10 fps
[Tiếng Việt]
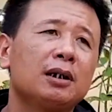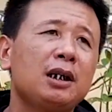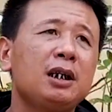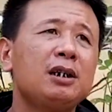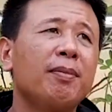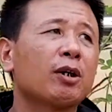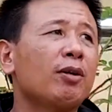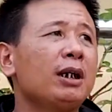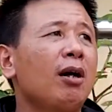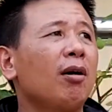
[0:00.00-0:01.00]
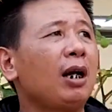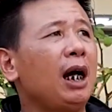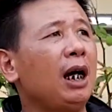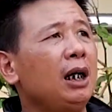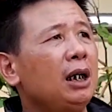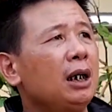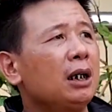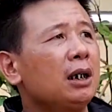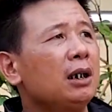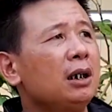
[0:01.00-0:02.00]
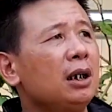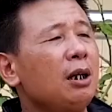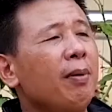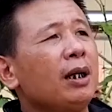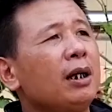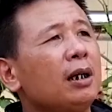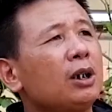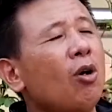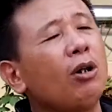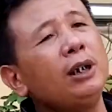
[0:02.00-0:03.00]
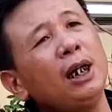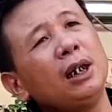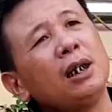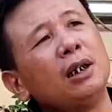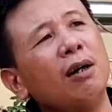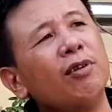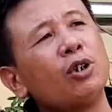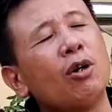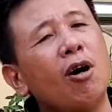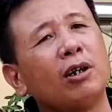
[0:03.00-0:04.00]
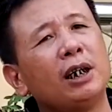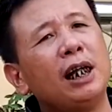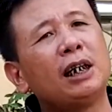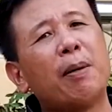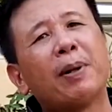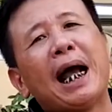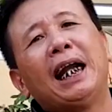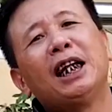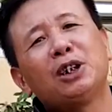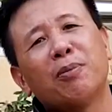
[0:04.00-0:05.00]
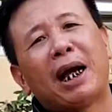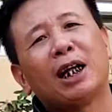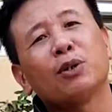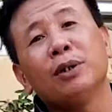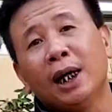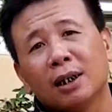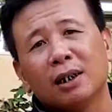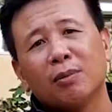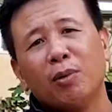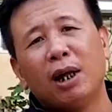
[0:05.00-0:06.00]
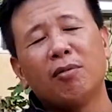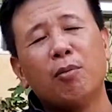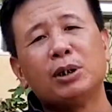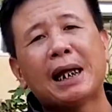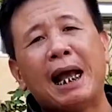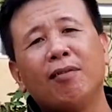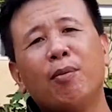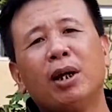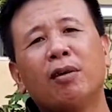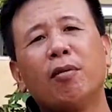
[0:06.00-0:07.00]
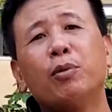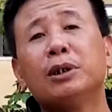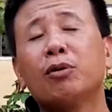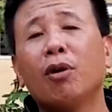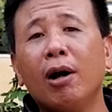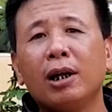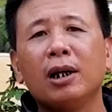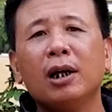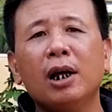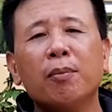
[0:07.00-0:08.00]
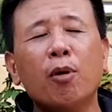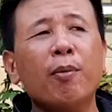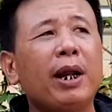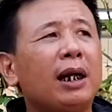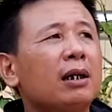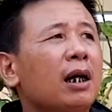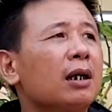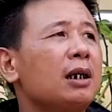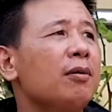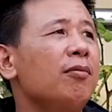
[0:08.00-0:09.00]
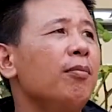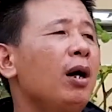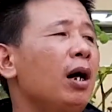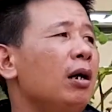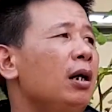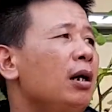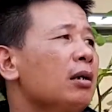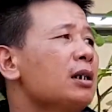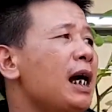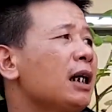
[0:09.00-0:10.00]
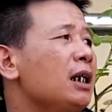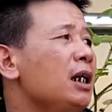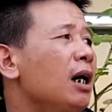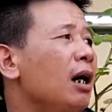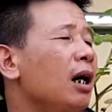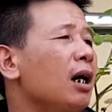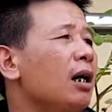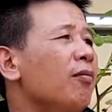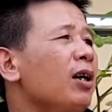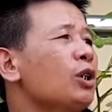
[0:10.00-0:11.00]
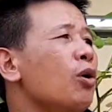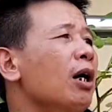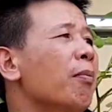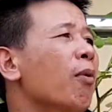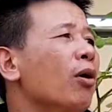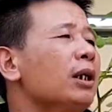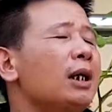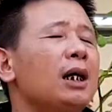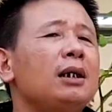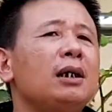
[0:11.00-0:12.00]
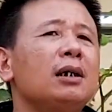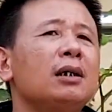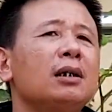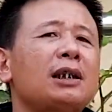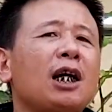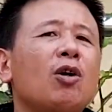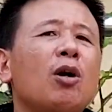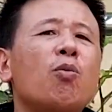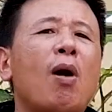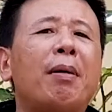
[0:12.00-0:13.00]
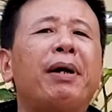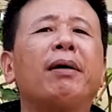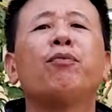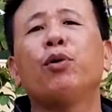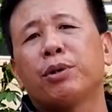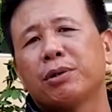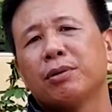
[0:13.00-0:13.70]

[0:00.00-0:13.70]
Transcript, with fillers: thì nhưng mà có nhiều là uh, nếu mà ờ, tốt nhất thì thường thường với cho con thì nên tập được hai lần trong ngày là tốt nhất một lần vào buổi sáng và một lần vào buổi chiều tối mỗi một lần ờ, nhưng mà thực ra thì uh, với cái số lượng mồi như thế thì chắc nó không quá 15 phút